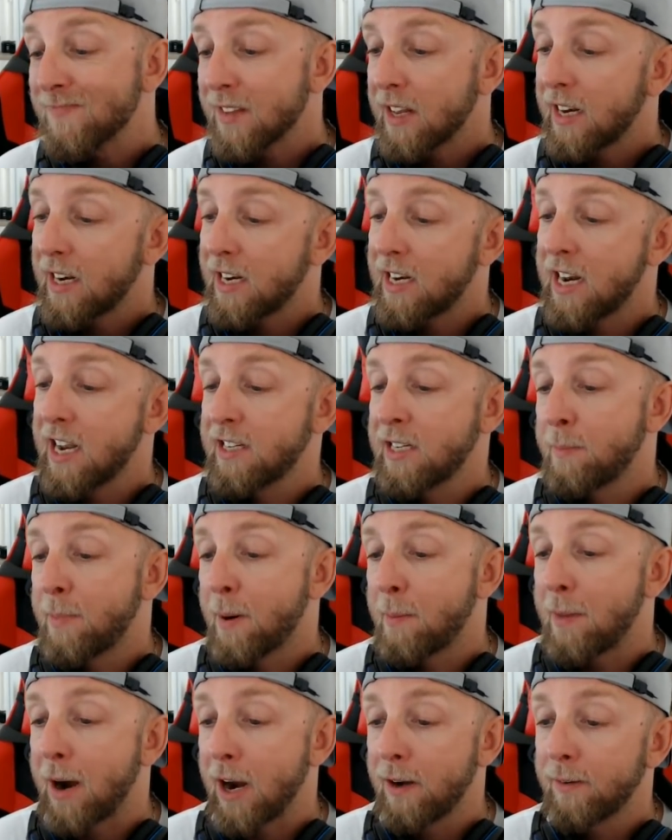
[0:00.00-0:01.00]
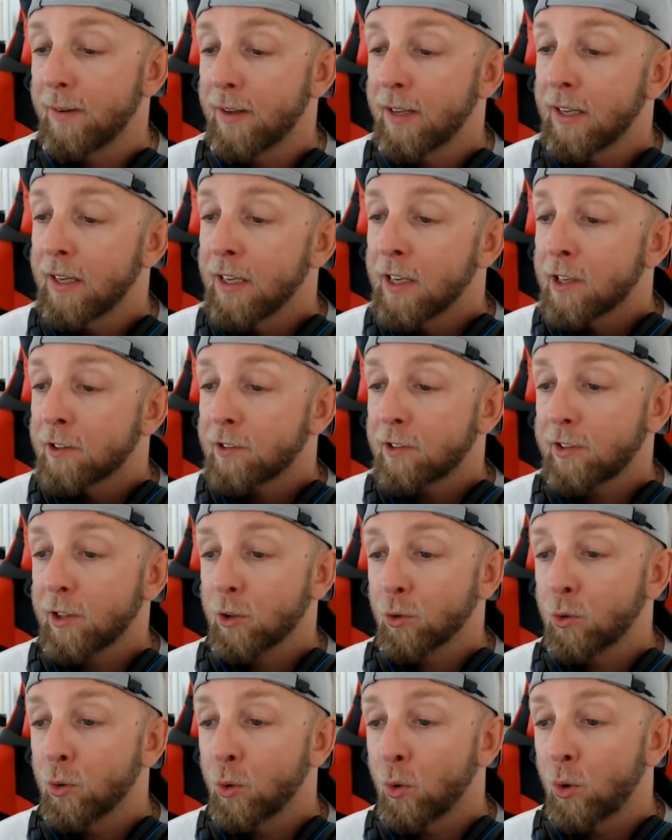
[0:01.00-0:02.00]
Là, c'est pas mal.
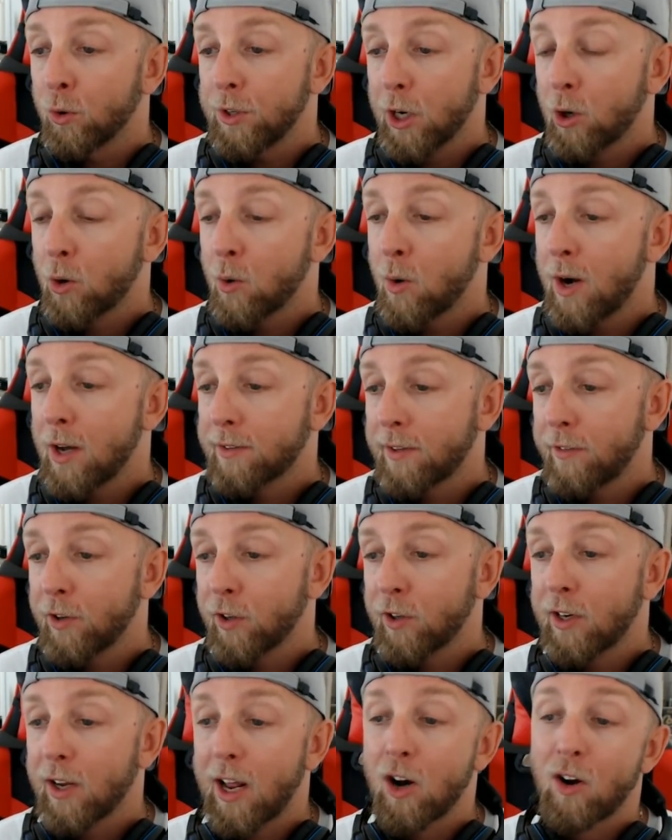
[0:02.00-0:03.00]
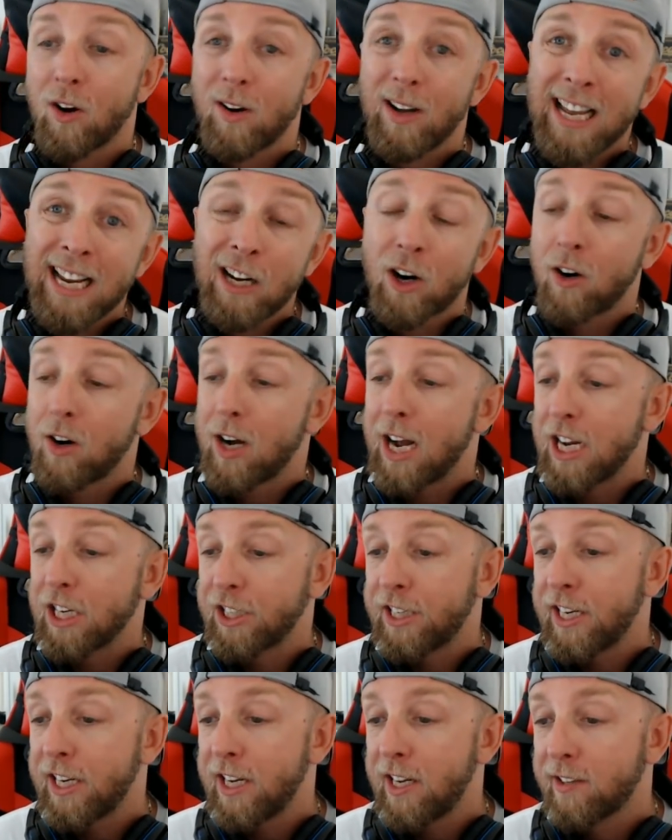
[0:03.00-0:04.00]
150 euros, on a quoi Alors, écran
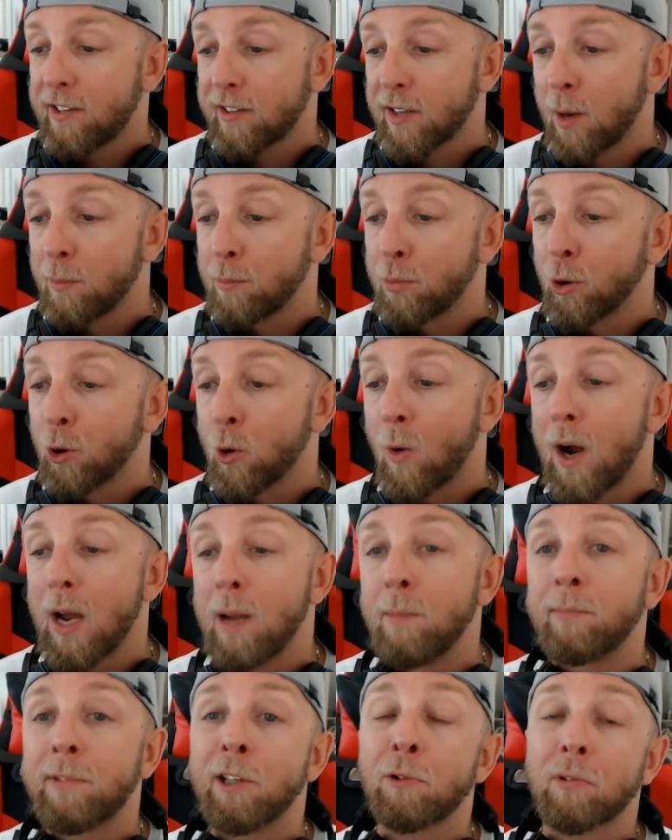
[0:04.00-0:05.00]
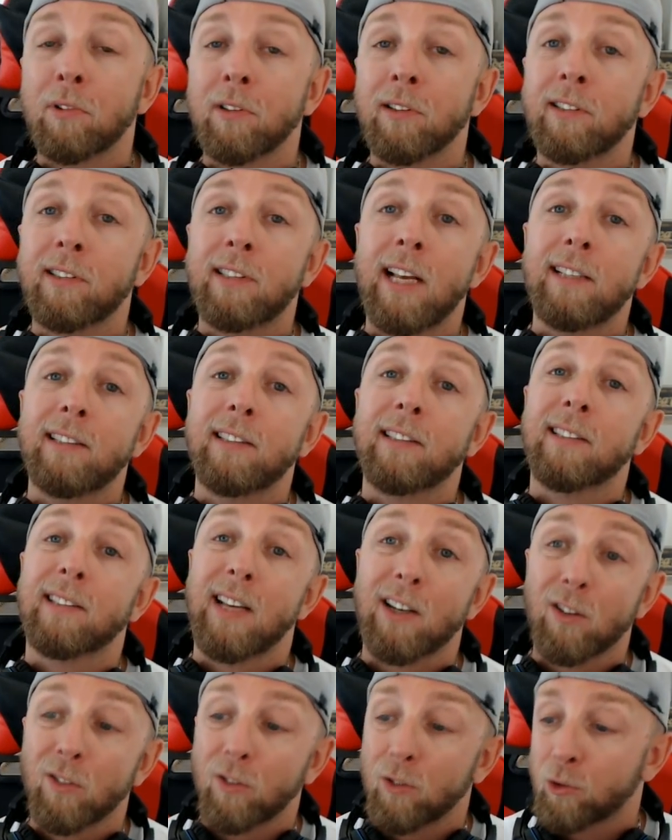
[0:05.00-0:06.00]
HD, ça c'est un peu con. AMT 67
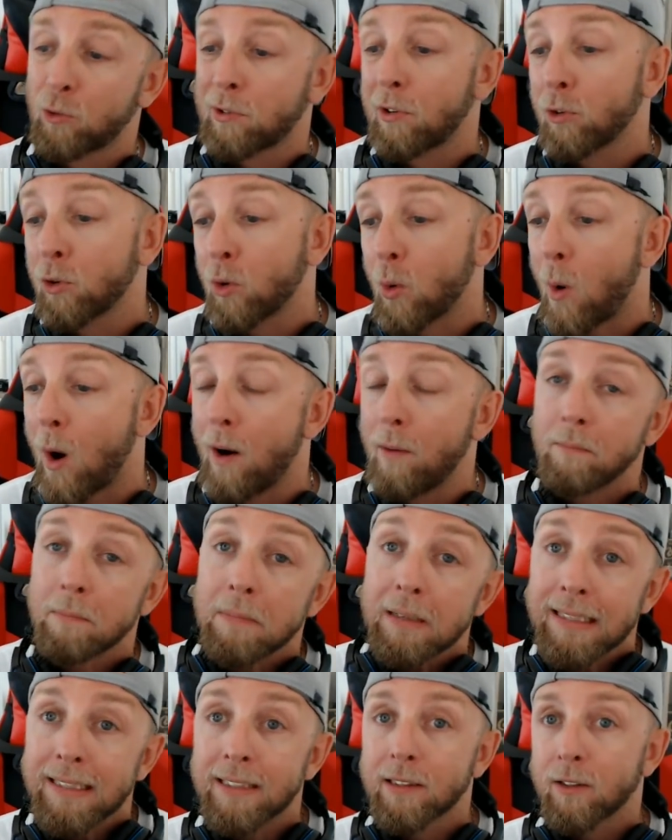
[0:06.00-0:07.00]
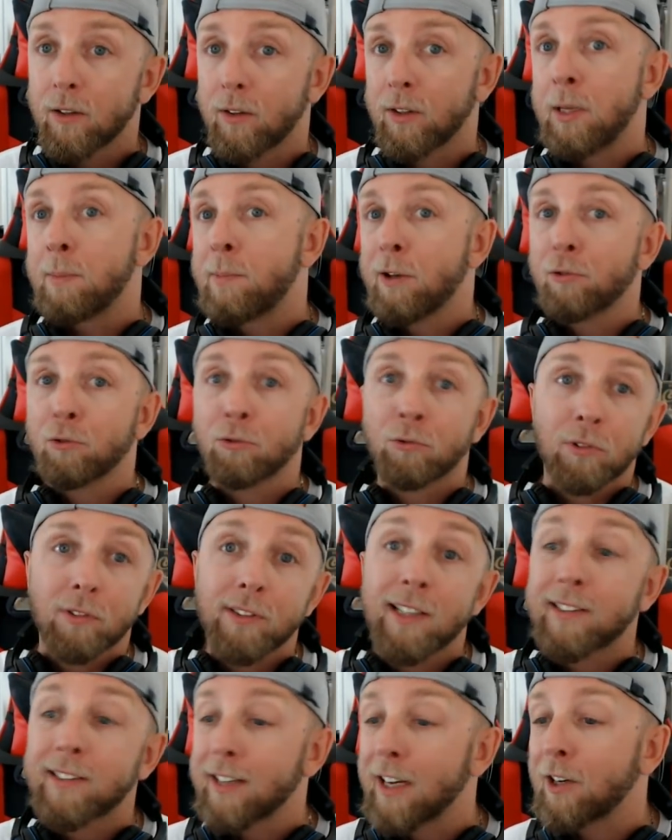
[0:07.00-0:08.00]
63. On n'est pas sur
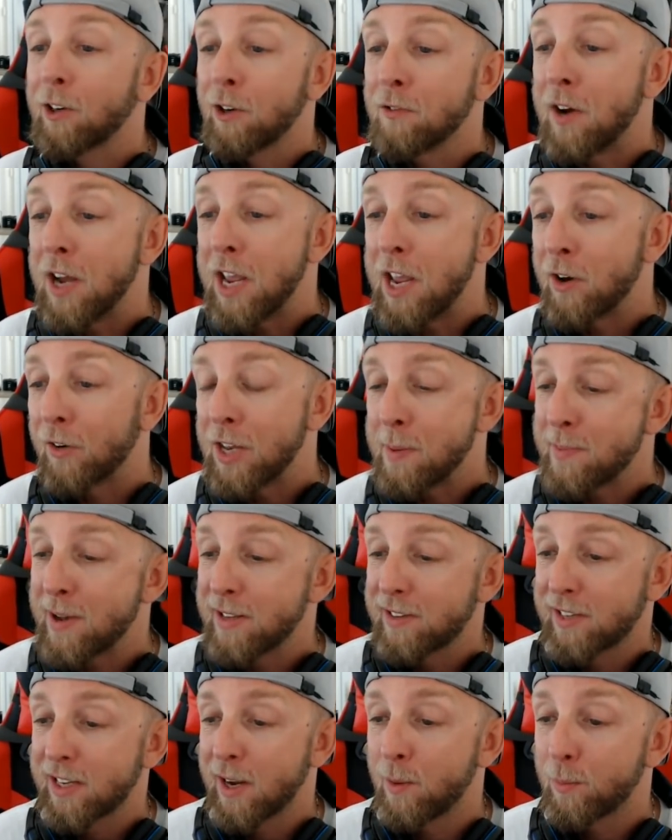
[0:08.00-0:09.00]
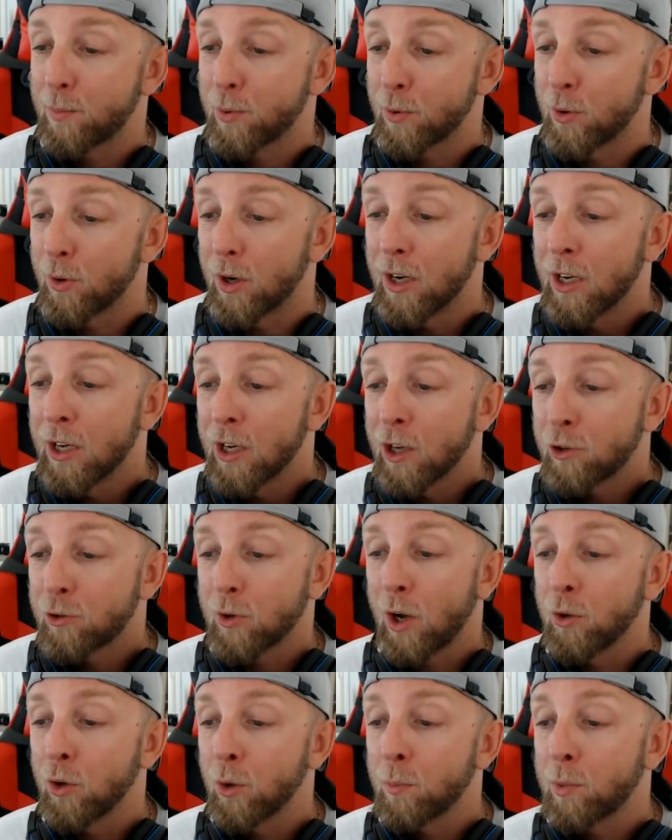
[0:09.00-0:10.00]
6750, vous voyez, on est passé un peu sur
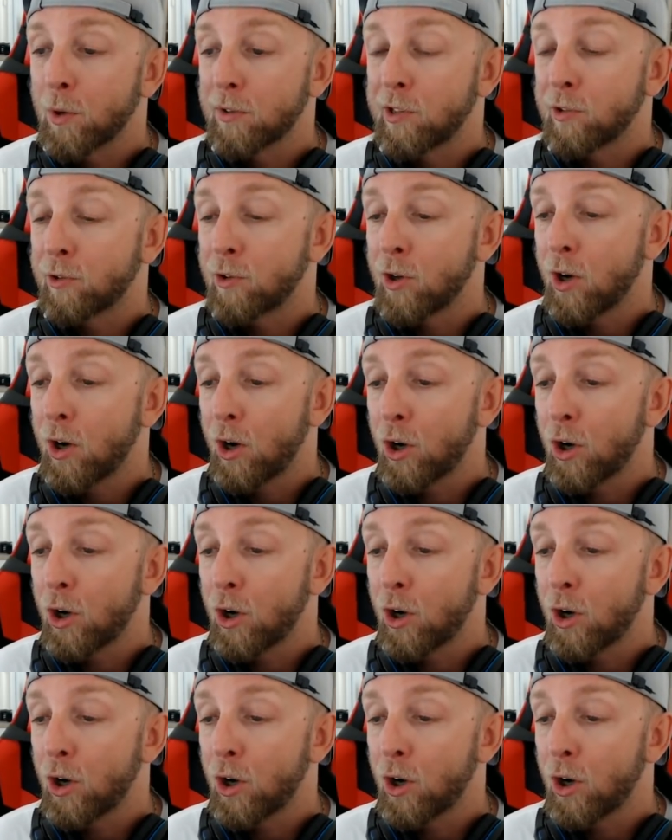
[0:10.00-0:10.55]
un autre processeur.